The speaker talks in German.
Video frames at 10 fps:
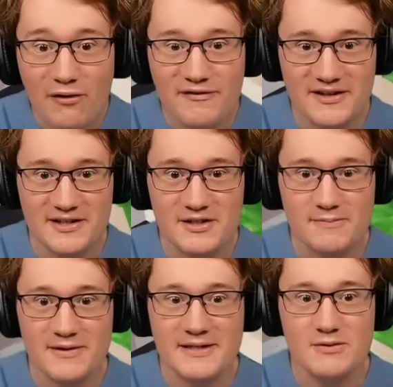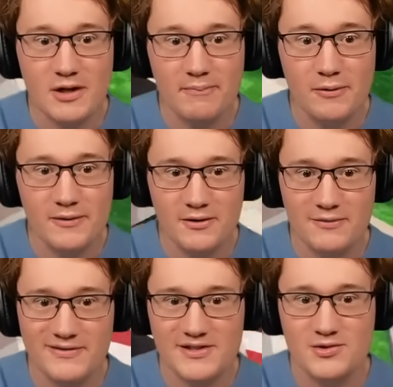aufwendig, die zu bauen. Es gibt sogar
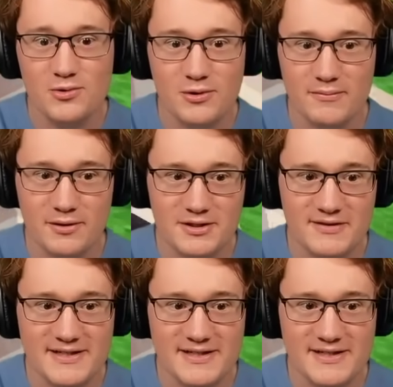Publikum, was zugucken möchte, wie